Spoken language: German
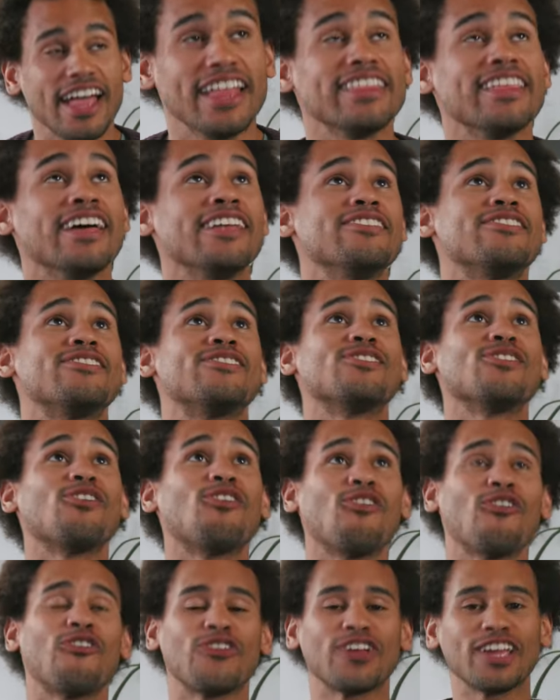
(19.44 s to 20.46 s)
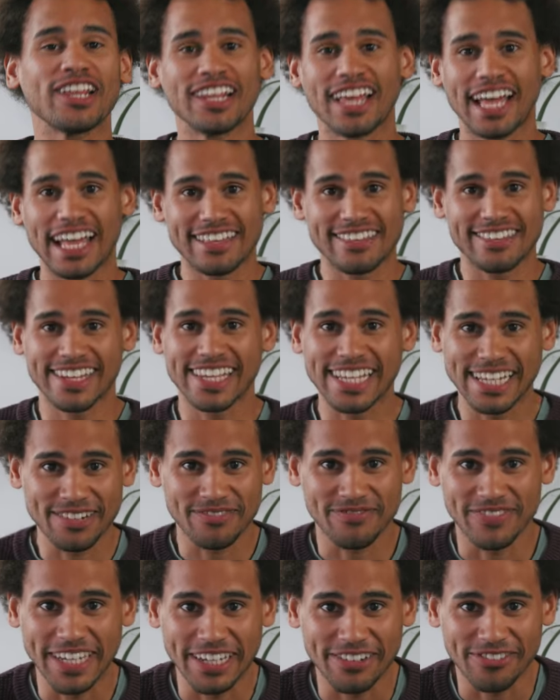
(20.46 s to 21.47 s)
Denn so viel erzählen
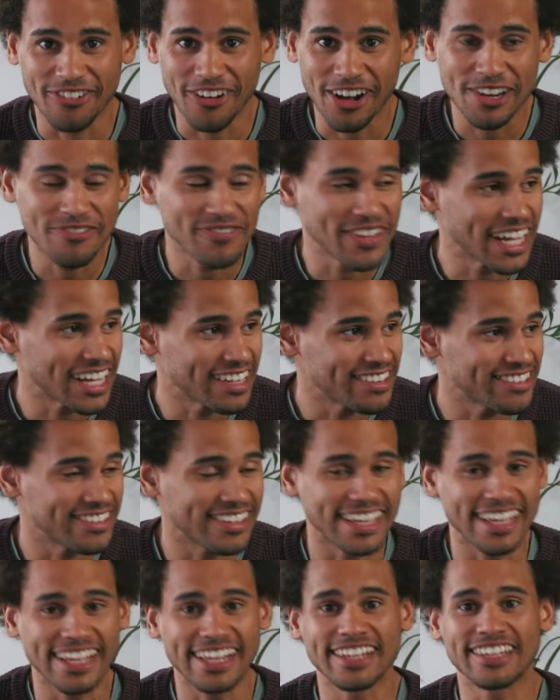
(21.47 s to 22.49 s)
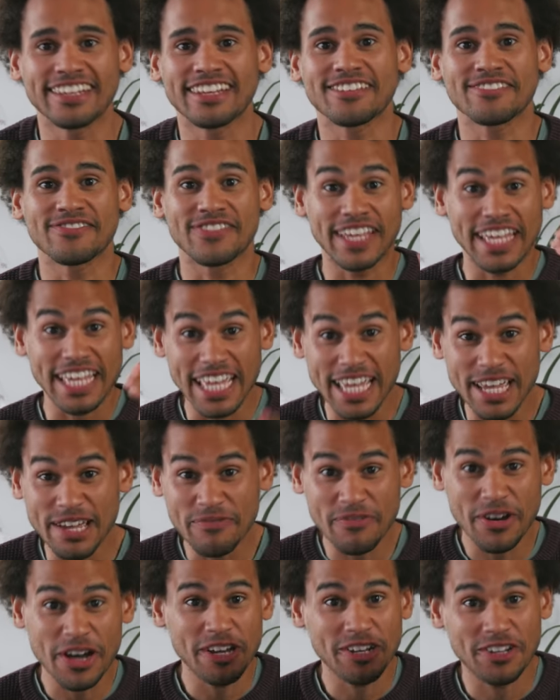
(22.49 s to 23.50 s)
mir, wollen mir erzählen, dass wir
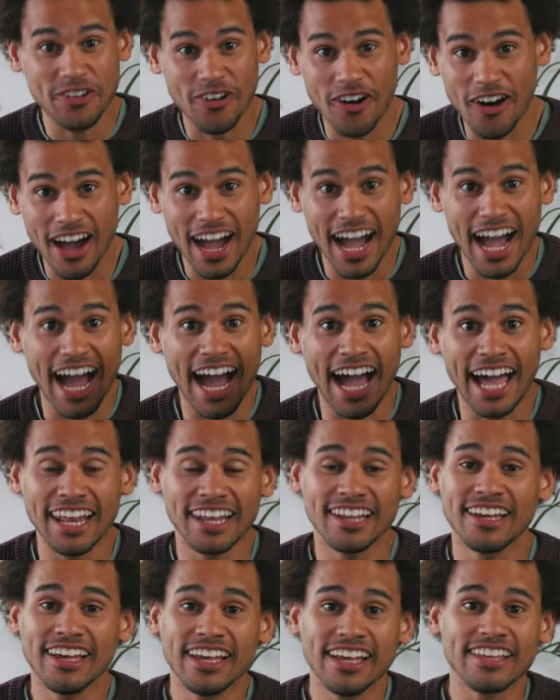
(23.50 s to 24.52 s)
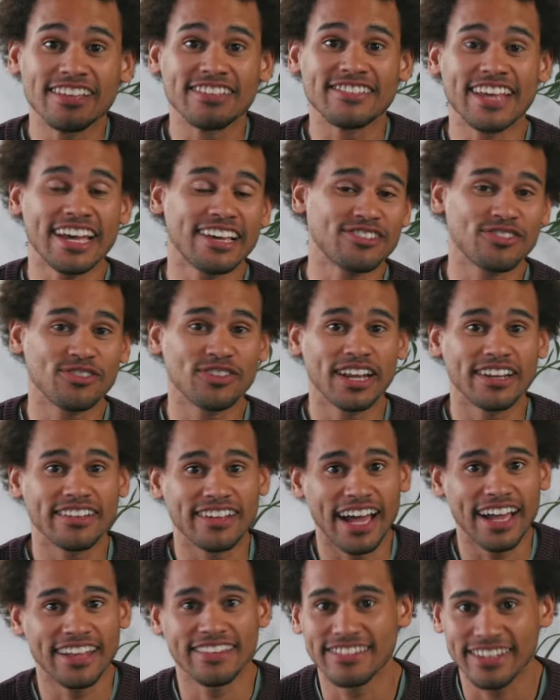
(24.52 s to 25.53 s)
immer noch alle
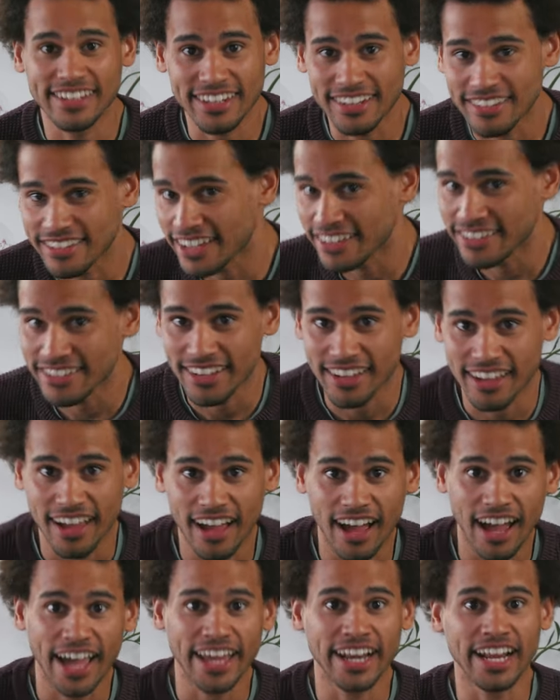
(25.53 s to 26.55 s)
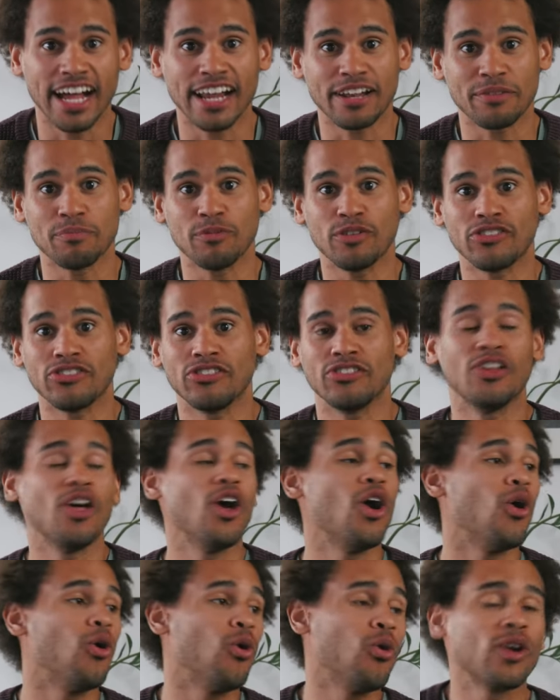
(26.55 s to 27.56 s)
613 Gesetze einhalten müssen.
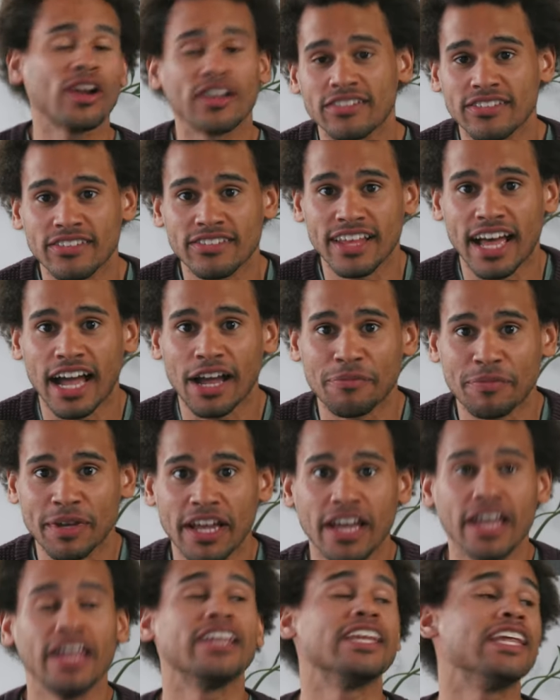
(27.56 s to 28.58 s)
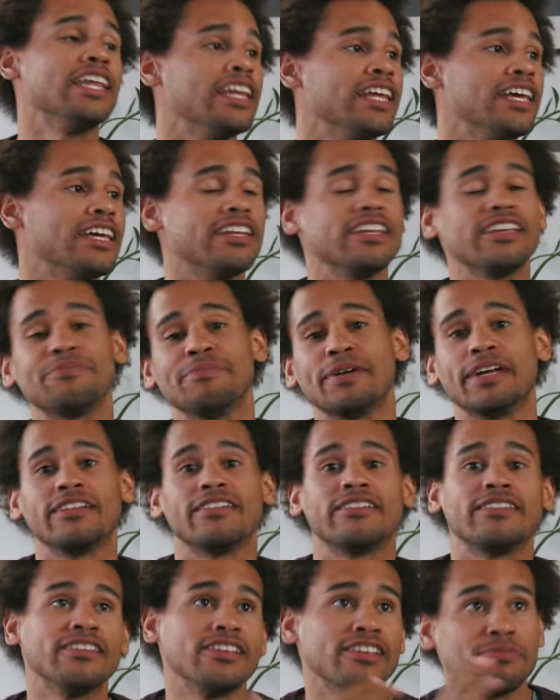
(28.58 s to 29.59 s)
Oder sie sagen mir, nee, nee, nicht mehr,
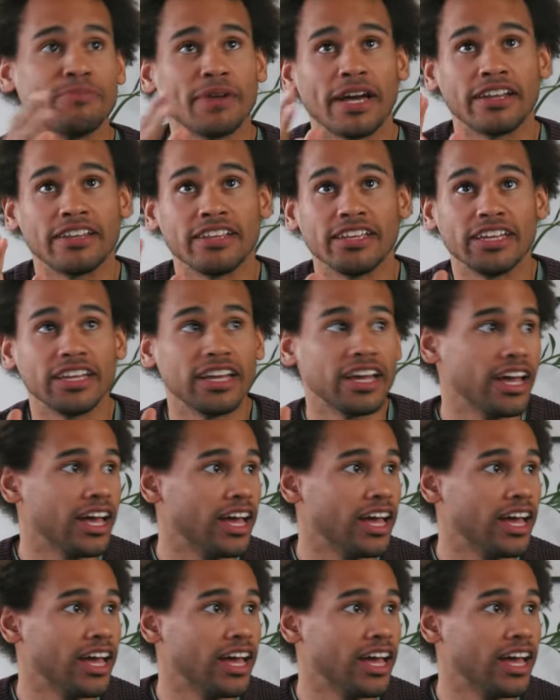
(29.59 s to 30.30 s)
nicht mehr die